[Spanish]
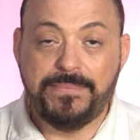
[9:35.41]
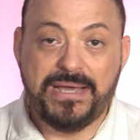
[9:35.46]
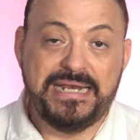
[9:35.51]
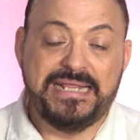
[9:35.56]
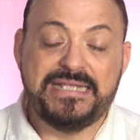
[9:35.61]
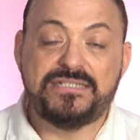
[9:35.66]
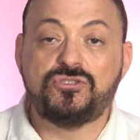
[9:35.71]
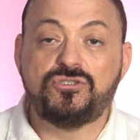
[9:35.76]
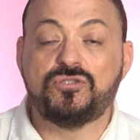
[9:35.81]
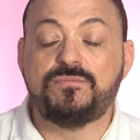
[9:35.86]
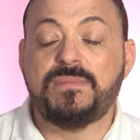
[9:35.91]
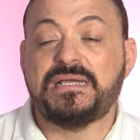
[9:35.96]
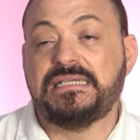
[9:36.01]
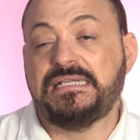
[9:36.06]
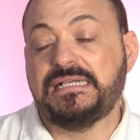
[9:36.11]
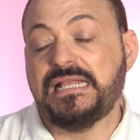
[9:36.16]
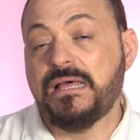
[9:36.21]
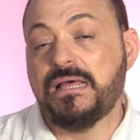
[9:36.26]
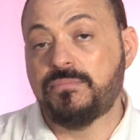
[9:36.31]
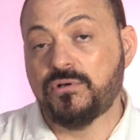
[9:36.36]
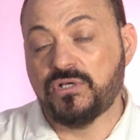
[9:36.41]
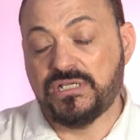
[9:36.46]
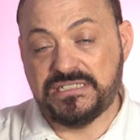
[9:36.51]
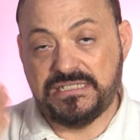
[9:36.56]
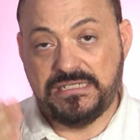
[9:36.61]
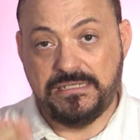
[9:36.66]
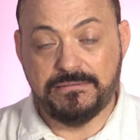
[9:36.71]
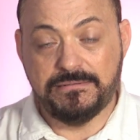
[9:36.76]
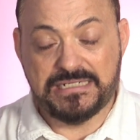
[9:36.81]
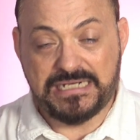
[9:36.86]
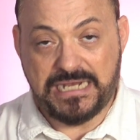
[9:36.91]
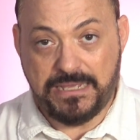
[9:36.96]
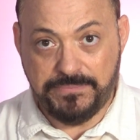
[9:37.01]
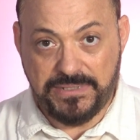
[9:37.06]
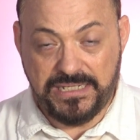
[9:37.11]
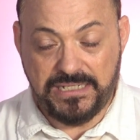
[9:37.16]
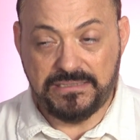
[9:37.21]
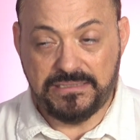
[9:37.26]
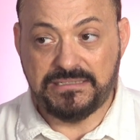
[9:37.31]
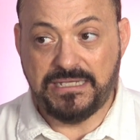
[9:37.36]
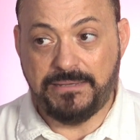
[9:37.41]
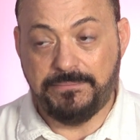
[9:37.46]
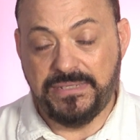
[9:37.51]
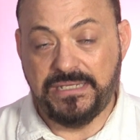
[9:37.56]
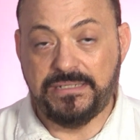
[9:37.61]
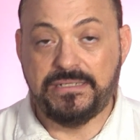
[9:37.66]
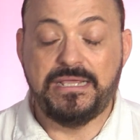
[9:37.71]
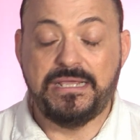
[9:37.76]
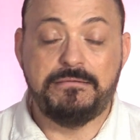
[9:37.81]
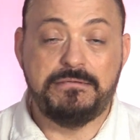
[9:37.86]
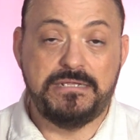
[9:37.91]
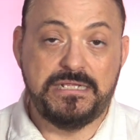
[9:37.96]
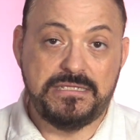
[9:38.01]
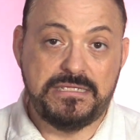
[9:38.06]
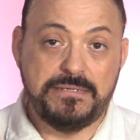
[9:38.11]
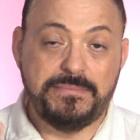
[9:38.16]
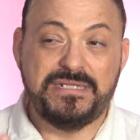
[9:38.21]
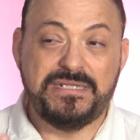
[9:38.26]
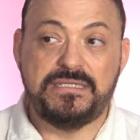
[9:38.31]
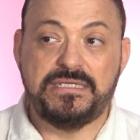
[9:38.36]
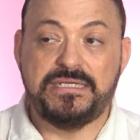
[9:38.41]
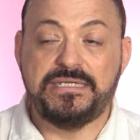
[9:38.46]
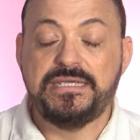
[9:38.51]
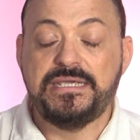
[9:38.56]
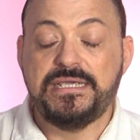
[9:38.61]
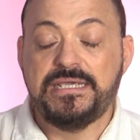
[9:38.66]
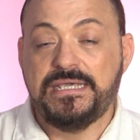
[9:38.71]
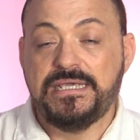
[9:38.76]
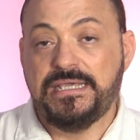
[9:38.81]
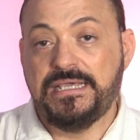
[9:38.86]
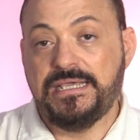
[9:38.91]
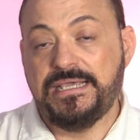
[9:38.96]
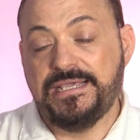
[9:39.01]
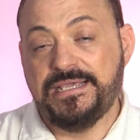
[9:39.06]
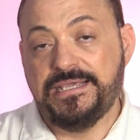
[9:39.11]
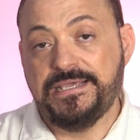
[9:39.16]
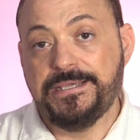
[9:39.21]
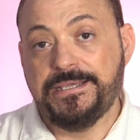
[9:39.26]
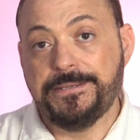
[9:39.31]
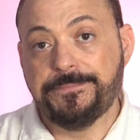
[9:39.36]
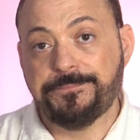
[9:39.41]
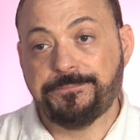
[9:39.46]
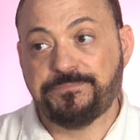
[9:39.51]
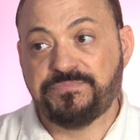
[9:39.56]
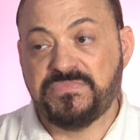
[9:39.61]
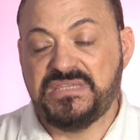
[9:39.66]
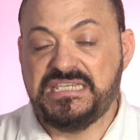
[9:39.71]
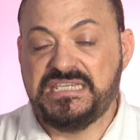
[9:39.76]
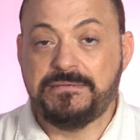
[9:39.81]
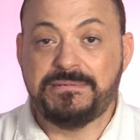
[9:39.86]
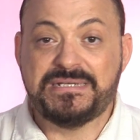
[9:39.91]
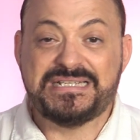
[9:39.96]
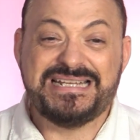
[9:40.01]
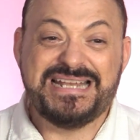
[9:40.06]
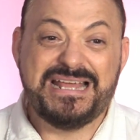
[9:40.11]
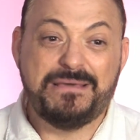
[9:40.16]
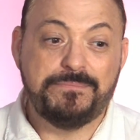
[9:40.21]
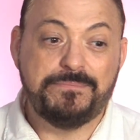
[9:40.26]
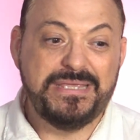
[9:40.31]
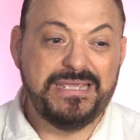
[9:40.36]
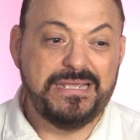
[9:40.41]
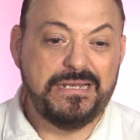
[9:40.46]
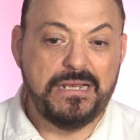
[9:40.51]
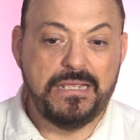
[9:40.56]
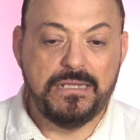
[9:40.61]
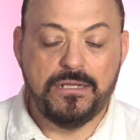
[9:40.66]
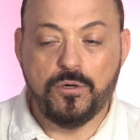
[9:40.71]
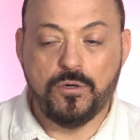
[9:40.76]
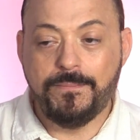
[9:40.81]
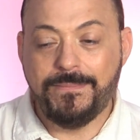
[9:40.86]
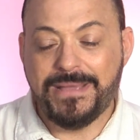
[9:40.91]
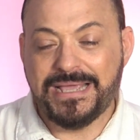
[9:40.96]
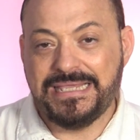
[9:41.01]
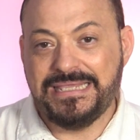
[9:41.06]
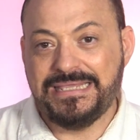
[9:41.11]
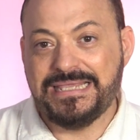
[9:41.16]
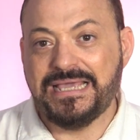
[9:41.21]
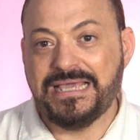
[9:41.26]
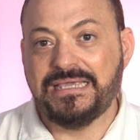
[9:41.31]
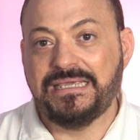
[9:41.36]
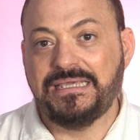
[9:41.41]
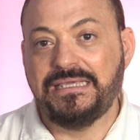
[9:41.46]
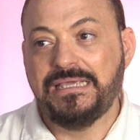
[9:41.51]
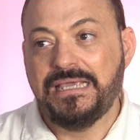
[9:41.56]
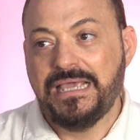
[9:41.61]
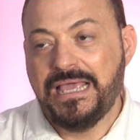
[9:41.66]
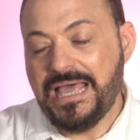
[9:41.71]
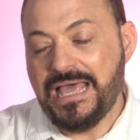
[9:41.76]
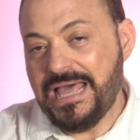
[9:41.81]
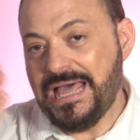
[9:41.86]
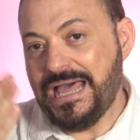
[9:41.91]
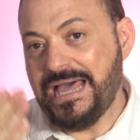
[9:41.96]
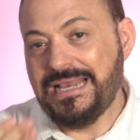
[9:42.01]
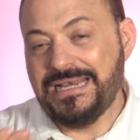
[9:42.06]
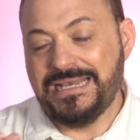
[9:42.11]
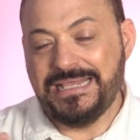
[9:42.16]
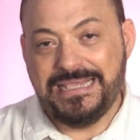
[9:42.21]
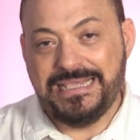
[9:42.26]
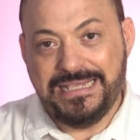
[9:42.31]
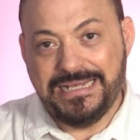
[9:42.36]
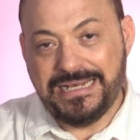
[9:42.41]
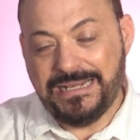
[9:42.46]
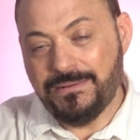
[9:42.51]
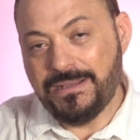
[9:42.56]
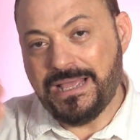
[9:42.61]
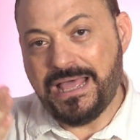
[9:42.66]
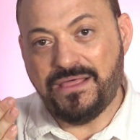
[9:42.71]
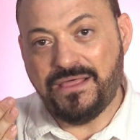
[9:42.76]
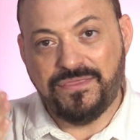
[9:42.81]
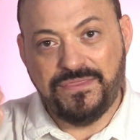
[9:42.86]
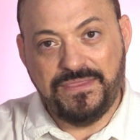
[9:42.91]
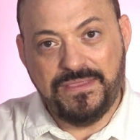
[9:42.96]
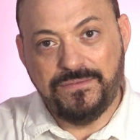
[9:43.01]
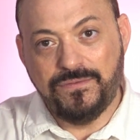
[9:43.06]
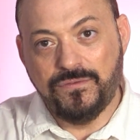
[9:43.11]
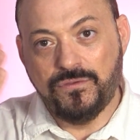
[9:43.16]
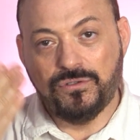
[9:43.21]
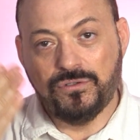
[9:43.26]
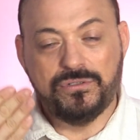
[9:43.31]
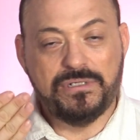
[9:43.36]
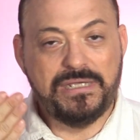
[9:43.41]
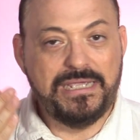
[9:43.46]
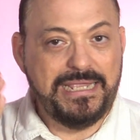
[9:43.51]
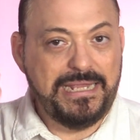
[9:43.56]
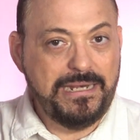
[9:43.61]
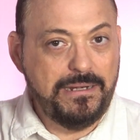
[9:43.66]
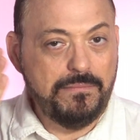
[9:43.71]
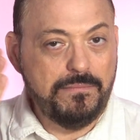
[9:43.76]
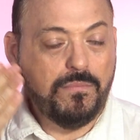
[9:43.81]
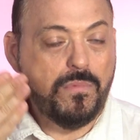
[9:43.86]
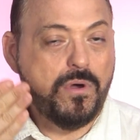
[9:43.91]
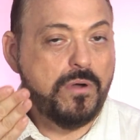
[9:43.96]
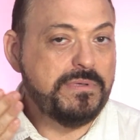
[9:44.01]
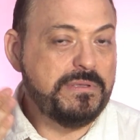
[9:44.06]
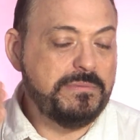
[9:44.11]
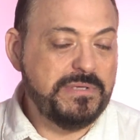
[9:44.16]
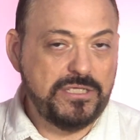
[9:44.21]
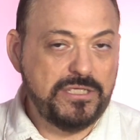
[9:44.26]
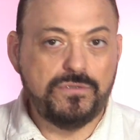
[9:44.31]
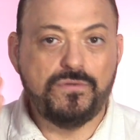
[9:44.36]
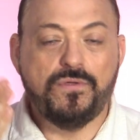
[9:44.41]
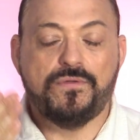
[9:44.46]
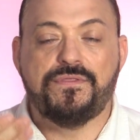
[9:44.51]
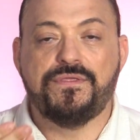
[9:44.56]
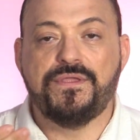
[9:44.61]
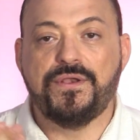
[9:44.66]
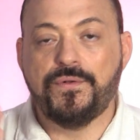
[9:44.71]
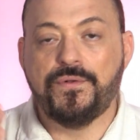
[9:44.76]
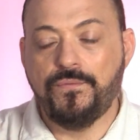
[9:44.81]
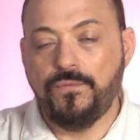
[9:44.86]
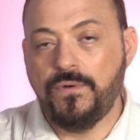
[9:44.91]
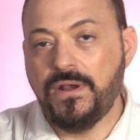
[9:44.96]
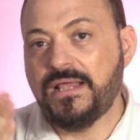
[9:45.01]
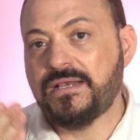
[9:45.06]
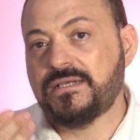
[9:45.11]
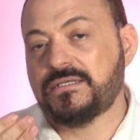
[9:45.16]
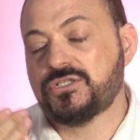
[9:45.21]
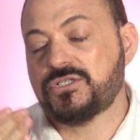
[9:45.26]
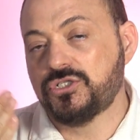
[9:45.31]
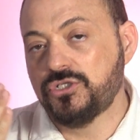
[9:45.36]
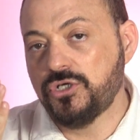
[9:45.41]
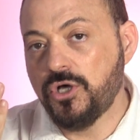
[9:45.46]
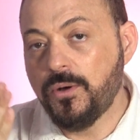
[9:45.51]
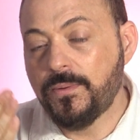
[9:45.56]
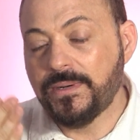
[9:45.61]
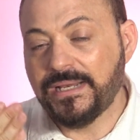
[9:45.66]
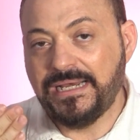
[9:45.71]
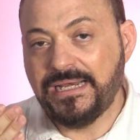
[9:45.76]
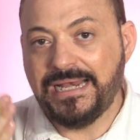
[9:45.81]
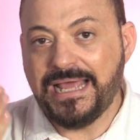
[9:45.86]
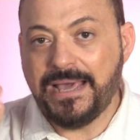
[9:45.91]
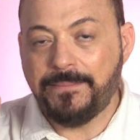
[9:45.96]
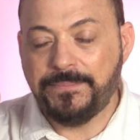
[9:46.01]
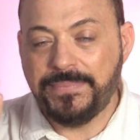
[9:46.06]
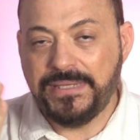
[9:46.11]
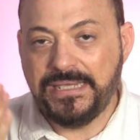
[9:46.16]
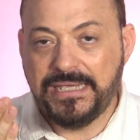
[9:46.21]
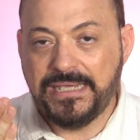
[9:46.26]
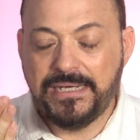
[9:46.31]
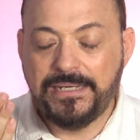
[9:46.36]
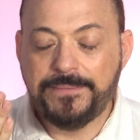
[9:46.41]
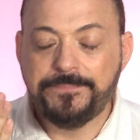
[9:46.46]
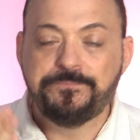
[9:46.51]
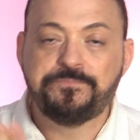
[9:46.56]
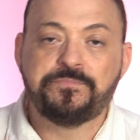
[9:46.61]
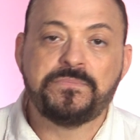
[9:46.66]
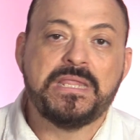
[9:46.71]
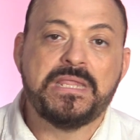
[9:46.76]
Vale, esto es más que nada porque si llevas la piel también, evidentemente, eh, llevas la piel con maquillaje, al ir haciendo el movimiento circular sobre la piel,